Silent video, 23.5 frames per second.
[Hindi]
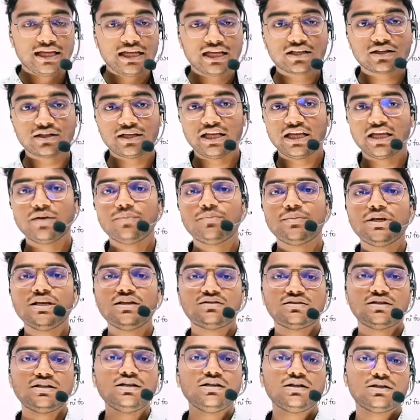एक ए बी
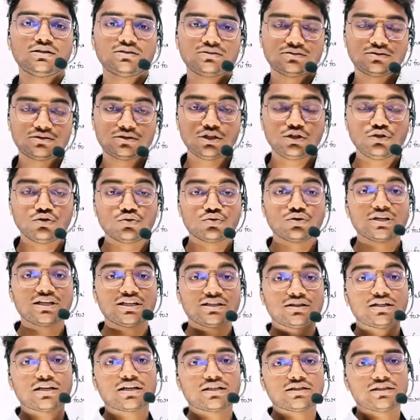सी तीनों को
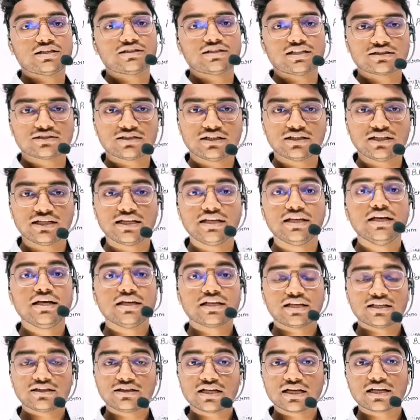कितना कितना सेक्शन दें
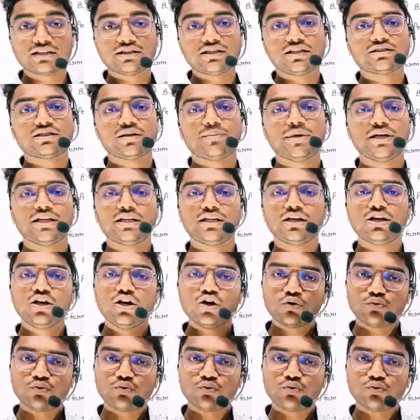कितना कितना समय दें